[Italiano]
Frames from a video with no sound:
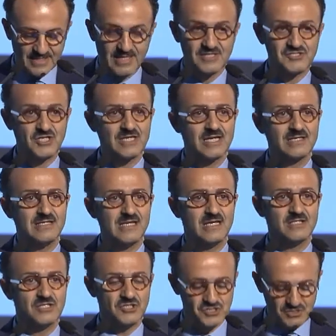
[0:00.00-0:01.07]
che cerca di
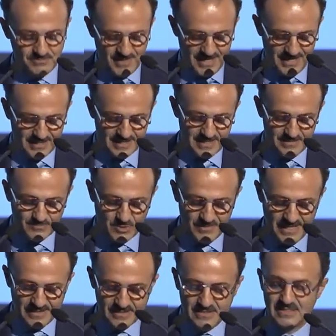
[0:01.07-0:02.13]
anticipare i
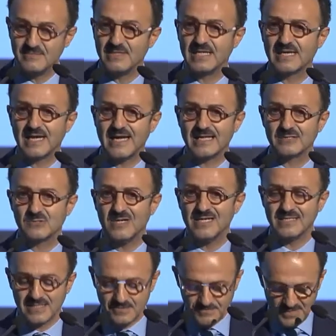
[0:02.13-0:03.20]
momenti del mercato
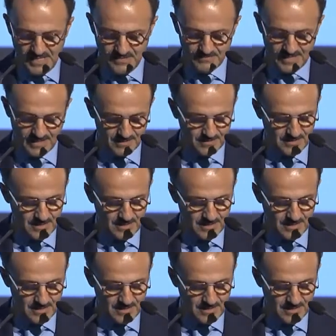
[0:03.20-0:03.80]
anche prima